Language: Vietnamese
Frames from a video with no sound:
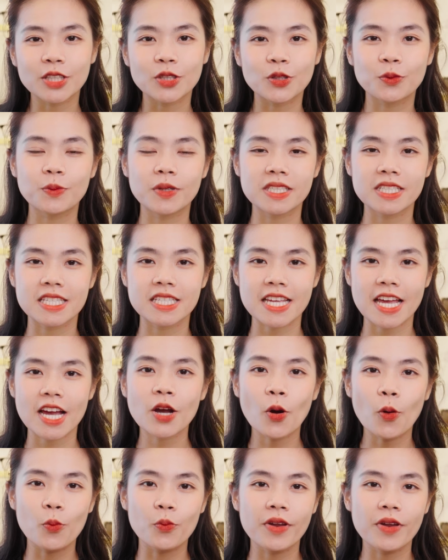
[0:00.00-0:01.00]
thì tụi mình sẽ
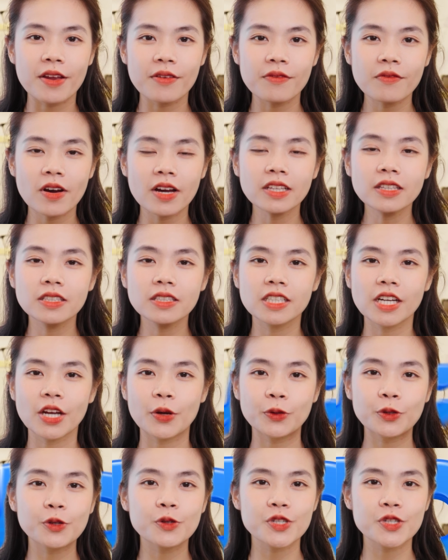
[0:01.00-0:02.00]
cùng đến với thương
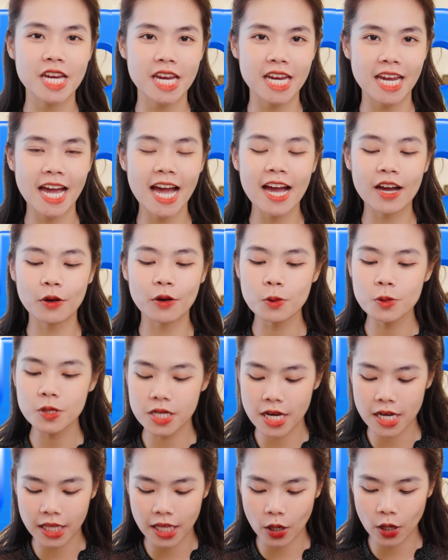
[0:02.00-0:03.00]
hiệu Gucci ha
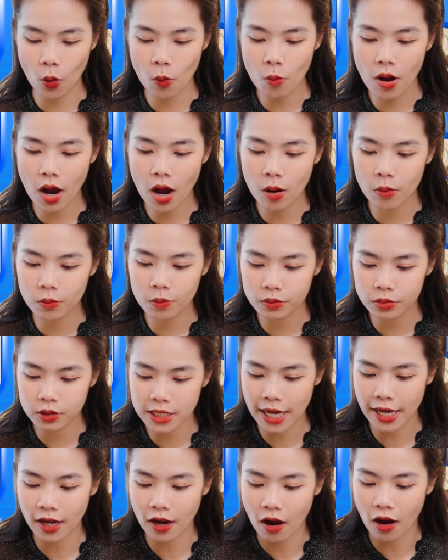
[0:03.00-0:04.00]
Gucci thì cũng không
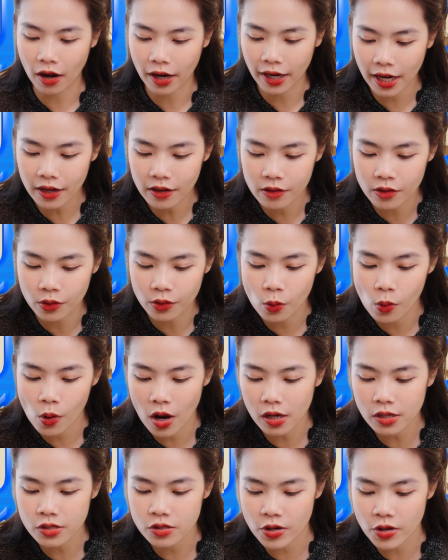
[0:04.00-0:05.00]
chạy khỏi cái đường đua
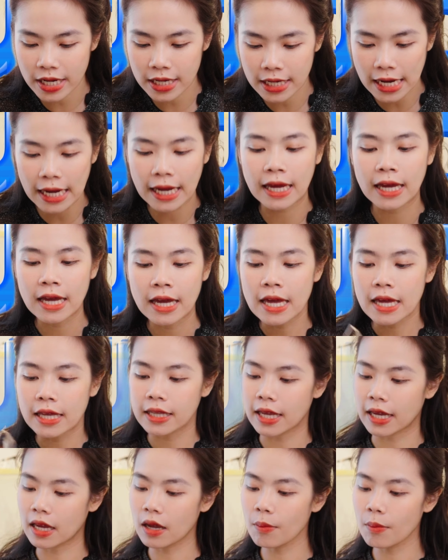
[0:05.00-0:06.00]
hot trend này
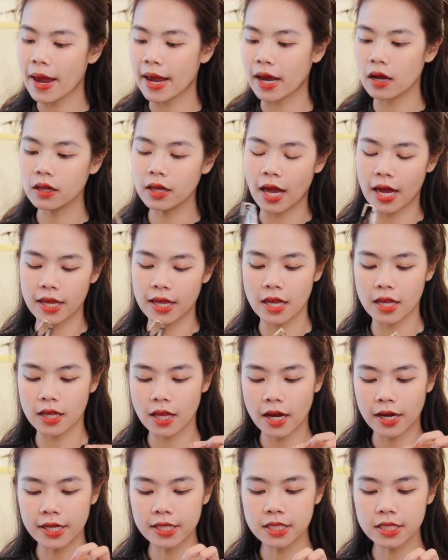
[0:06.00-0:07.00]
thì các bạn có thể nhìn
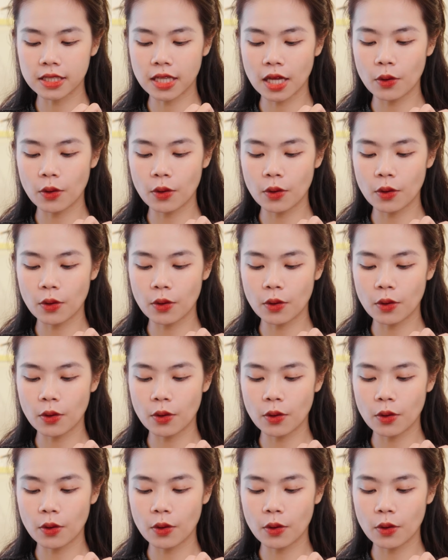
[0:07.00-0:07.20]
thấy trên